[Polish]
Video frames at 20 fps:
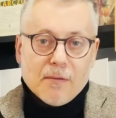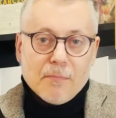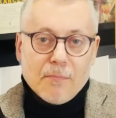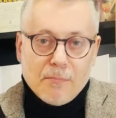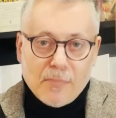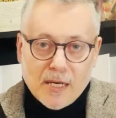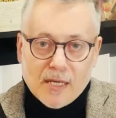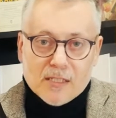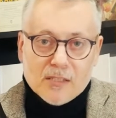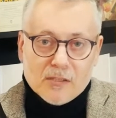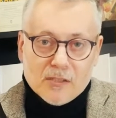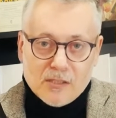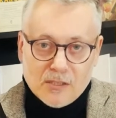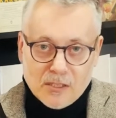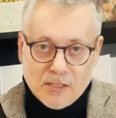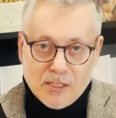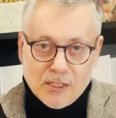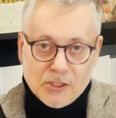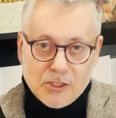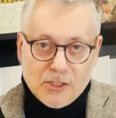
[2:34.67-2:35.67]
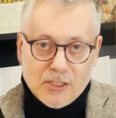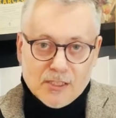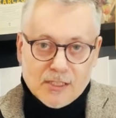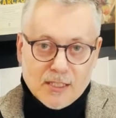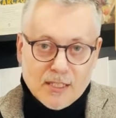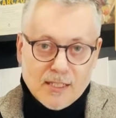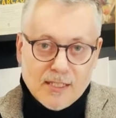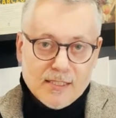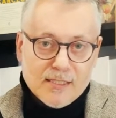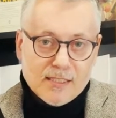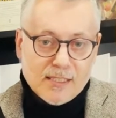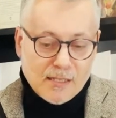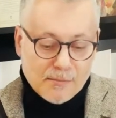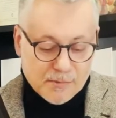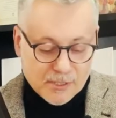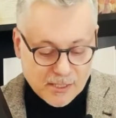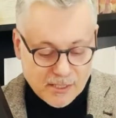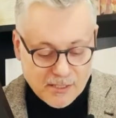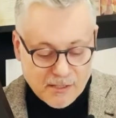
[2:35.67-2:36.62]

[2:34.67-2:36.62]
Bardzo serdecznie zachęcam.